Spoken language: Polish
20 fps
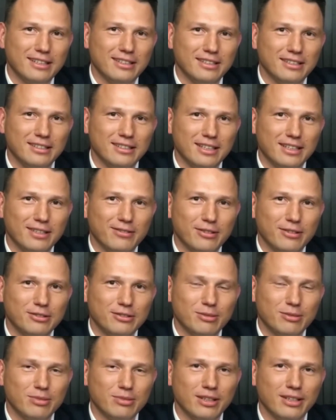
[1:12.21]
krytykować
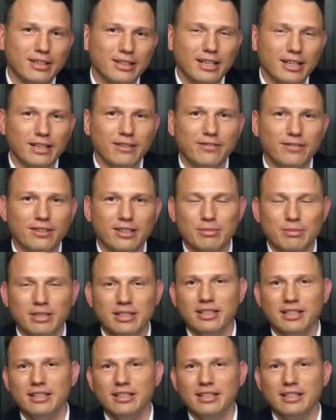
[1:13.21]
ludzi, to za to, co robią